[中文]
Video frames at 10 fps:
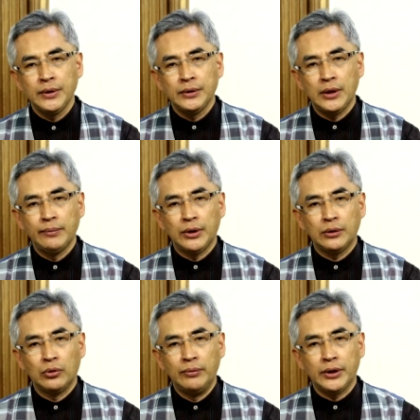那么
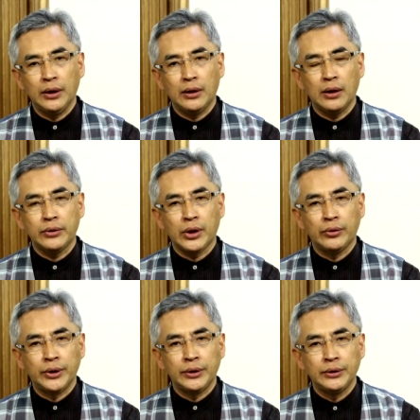我们可以看到
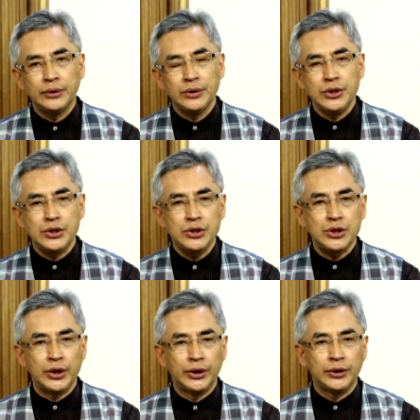呢，以西
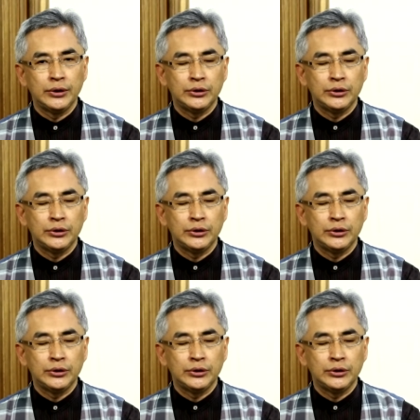结呢，